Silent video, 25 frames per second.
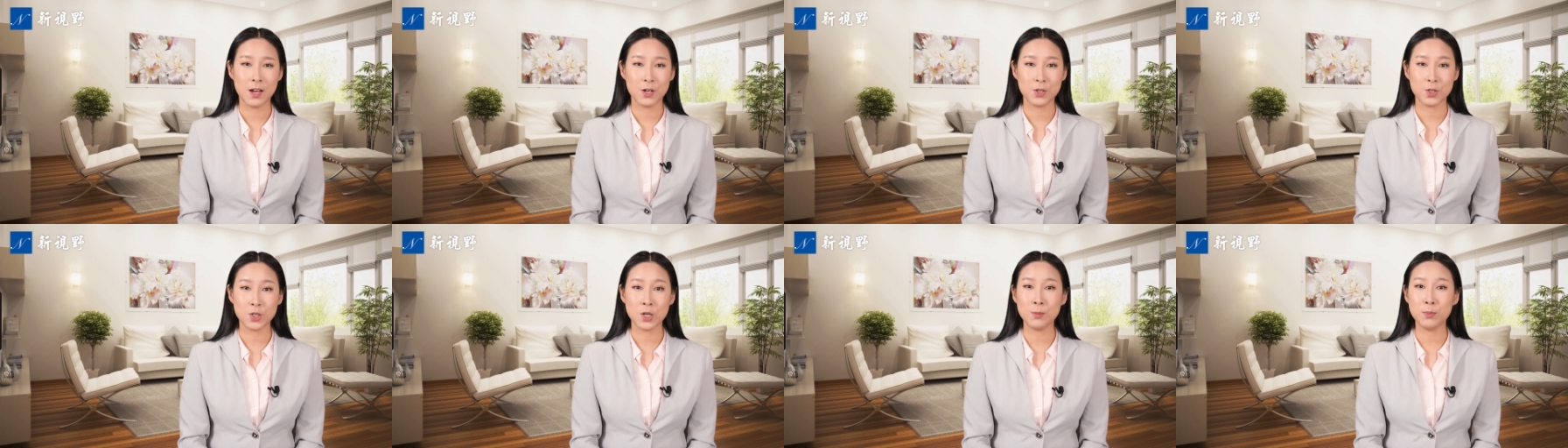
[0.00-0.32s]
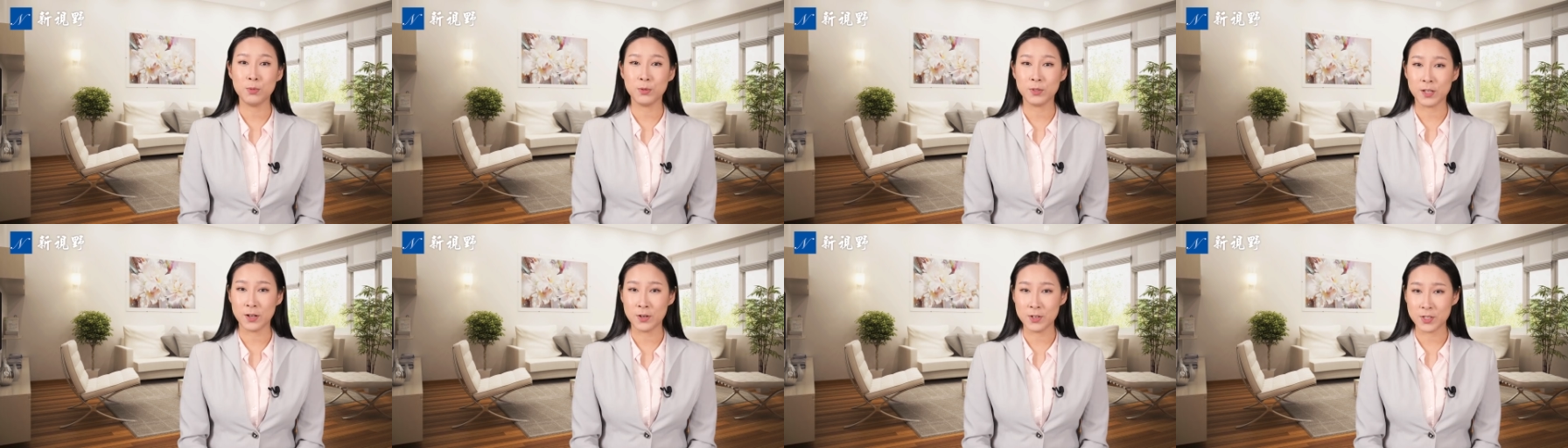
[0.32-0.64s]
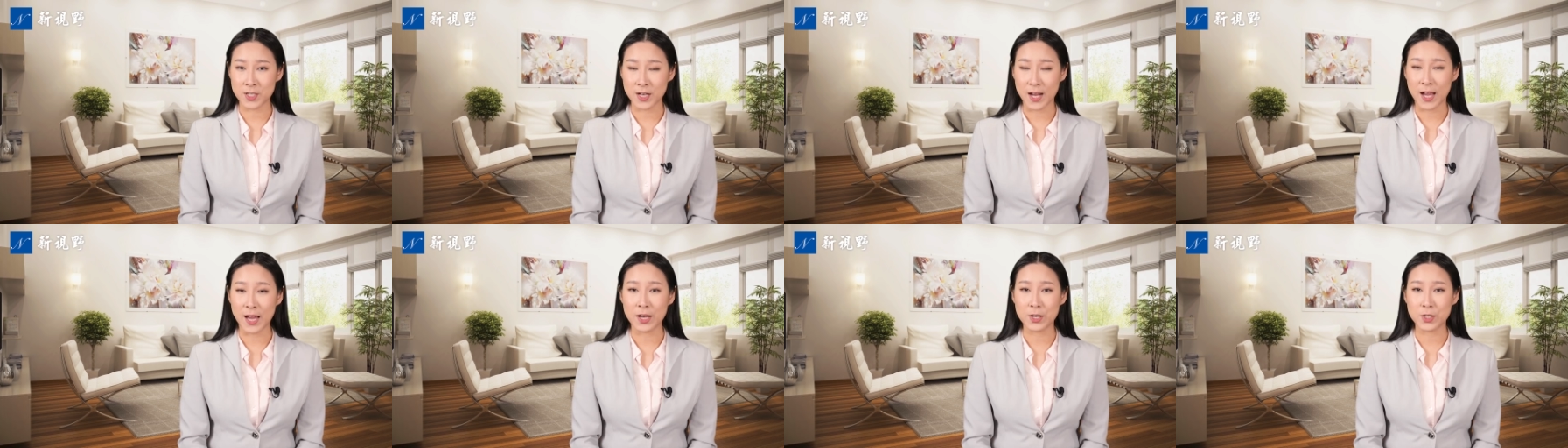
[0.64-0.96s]
川普当
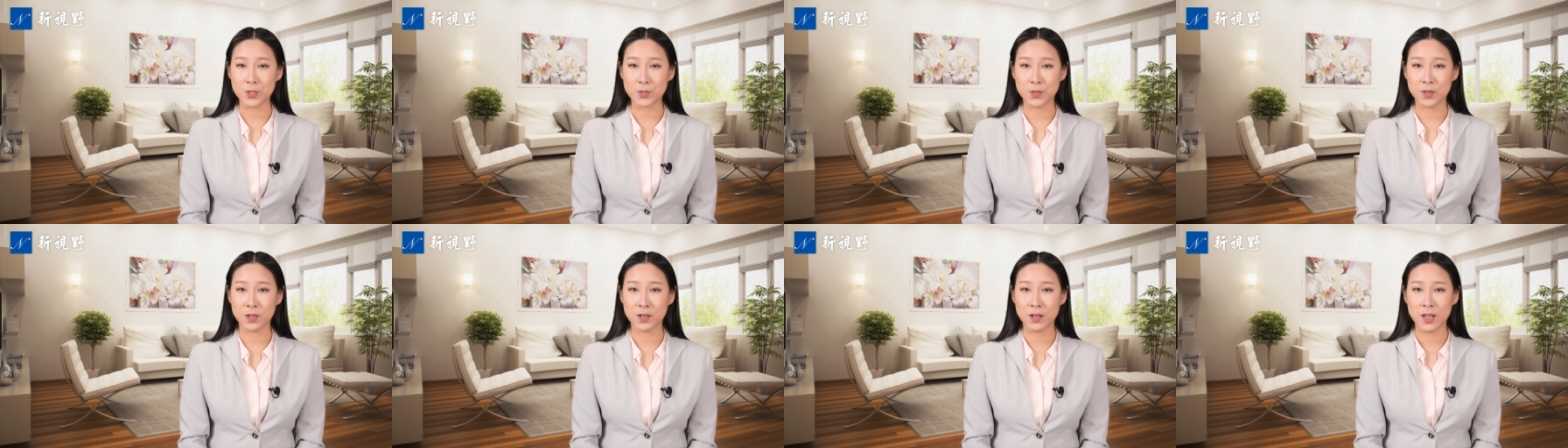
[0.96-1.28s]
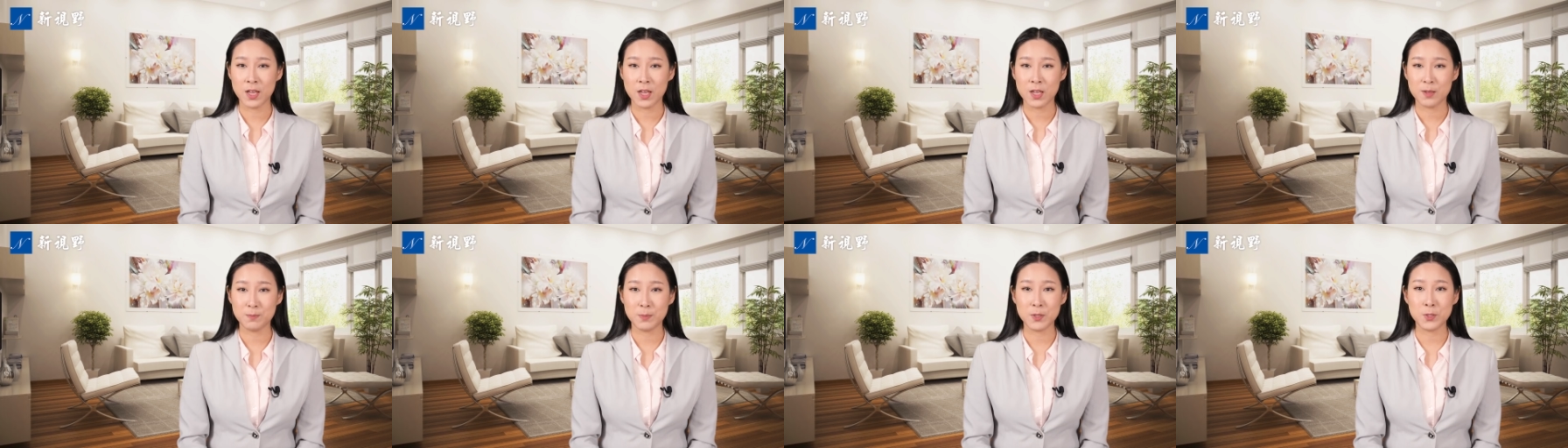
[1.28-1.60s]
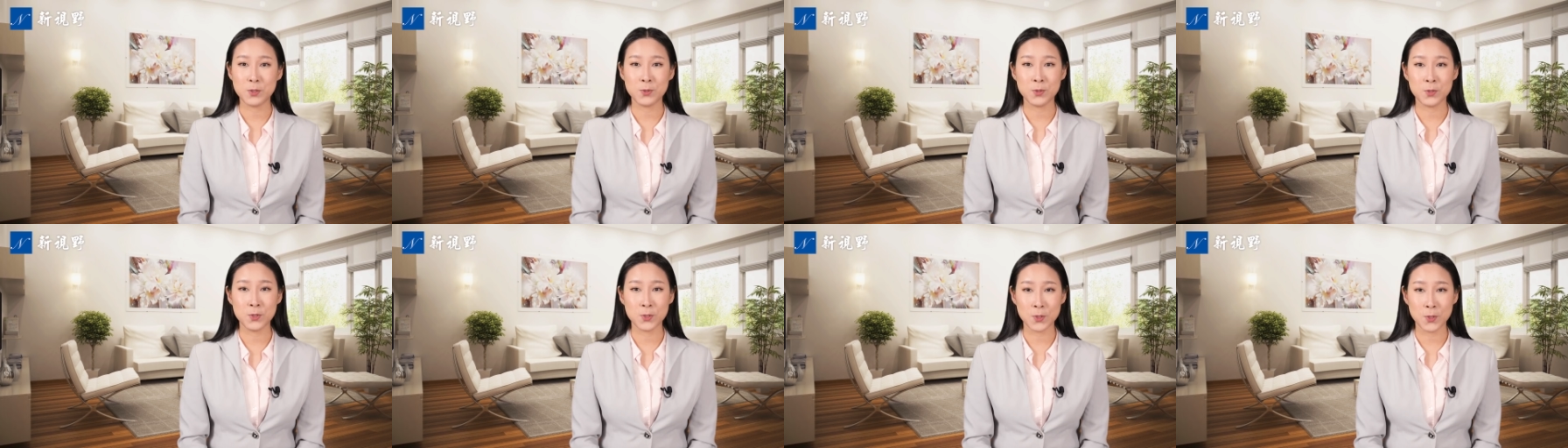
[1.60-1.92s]
时还说，必
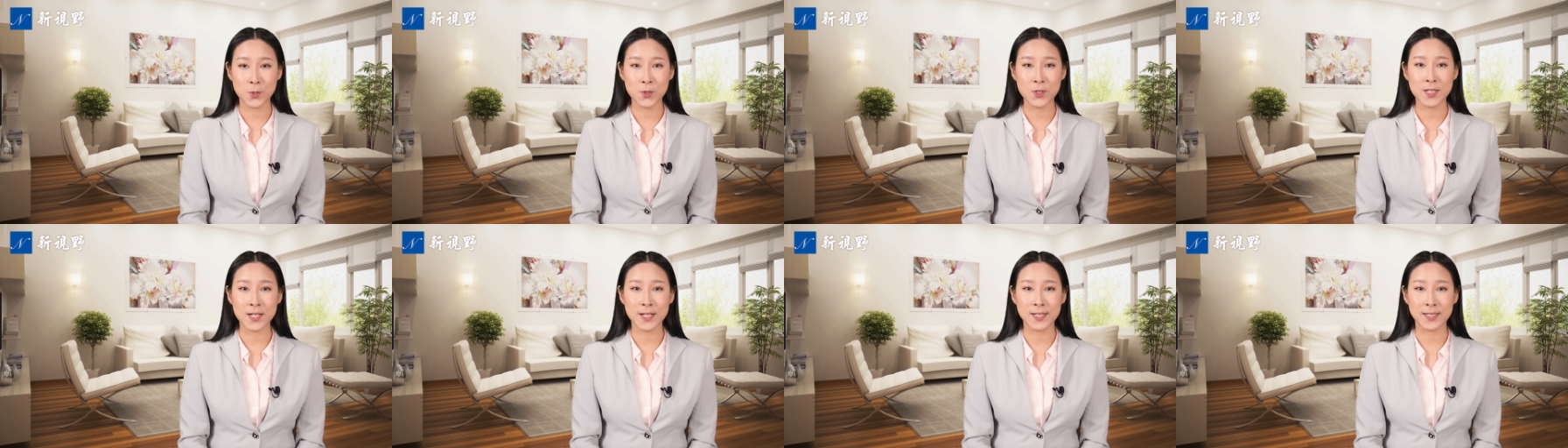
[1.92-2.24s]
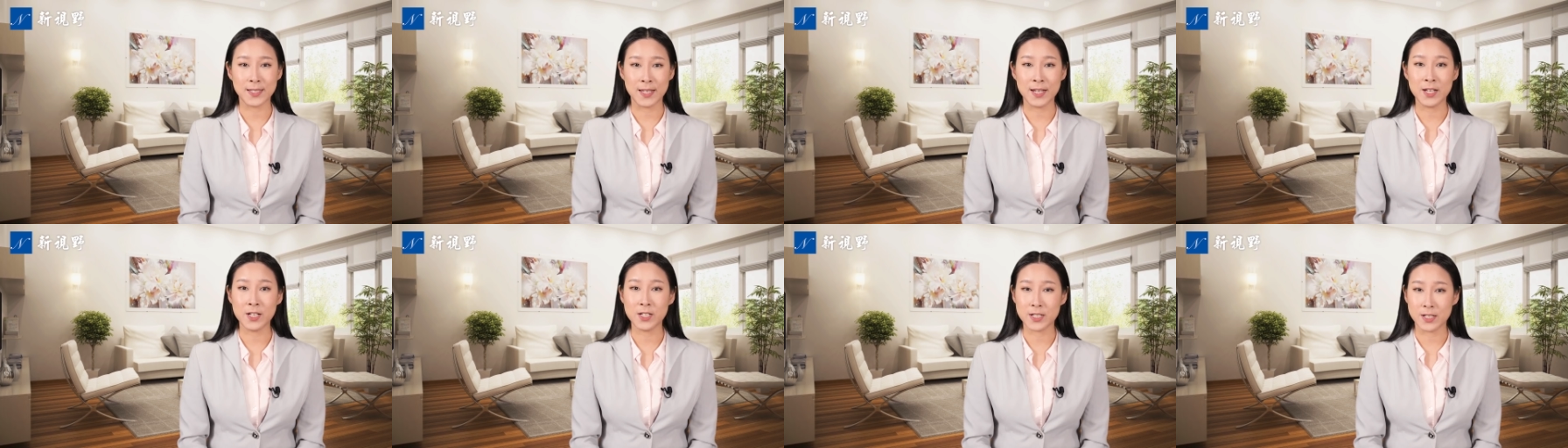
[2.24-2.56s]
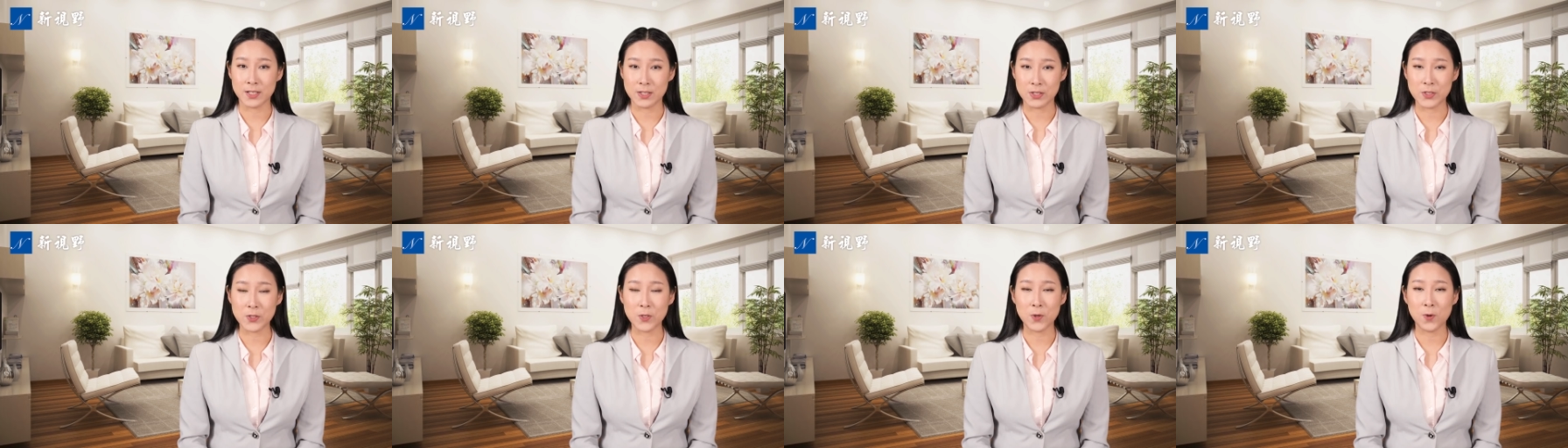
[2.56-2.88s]
须修正以
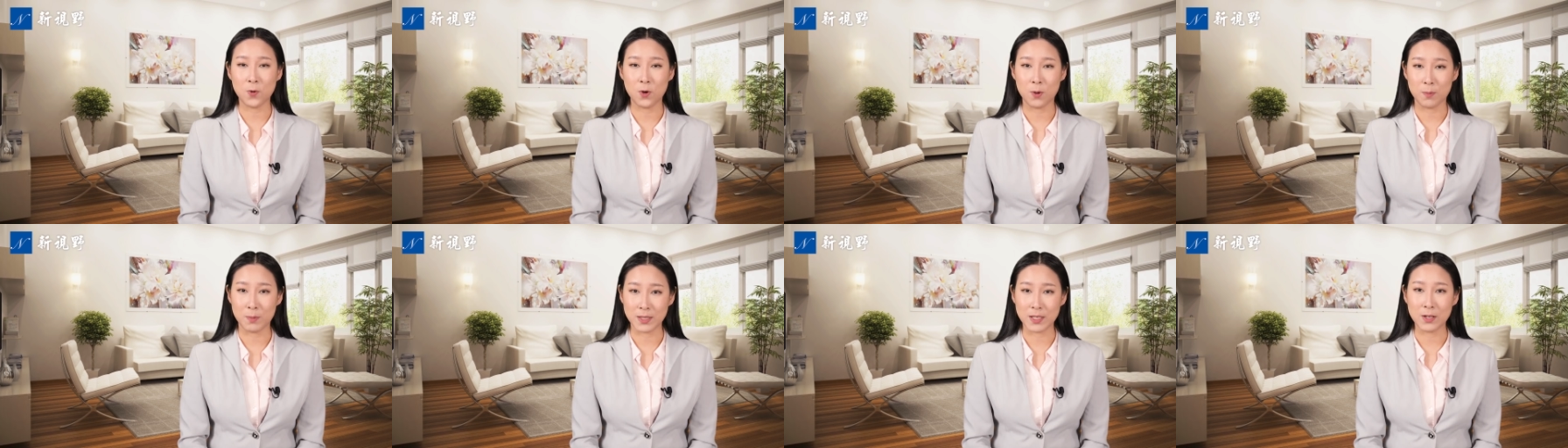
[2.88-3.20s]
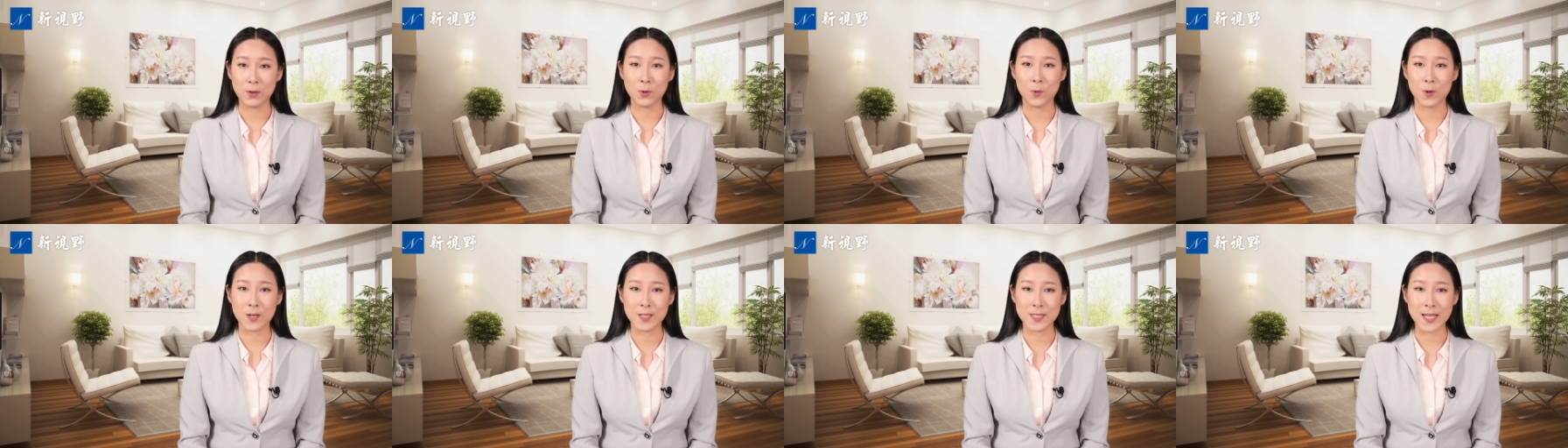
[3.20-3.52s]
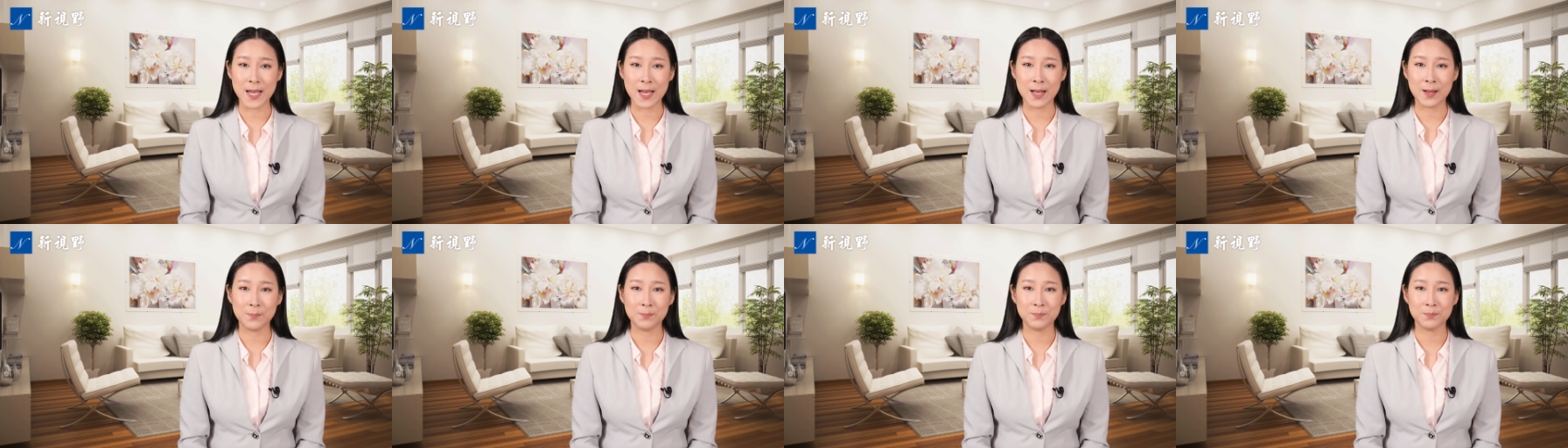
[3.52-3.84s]
拯救我们的国
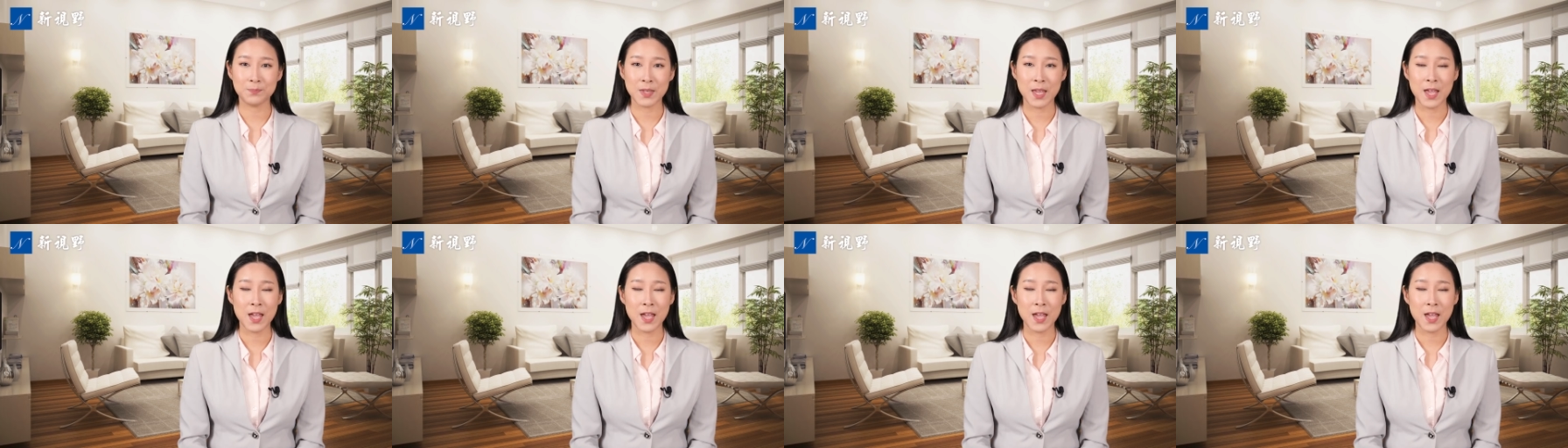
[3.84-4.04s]
家。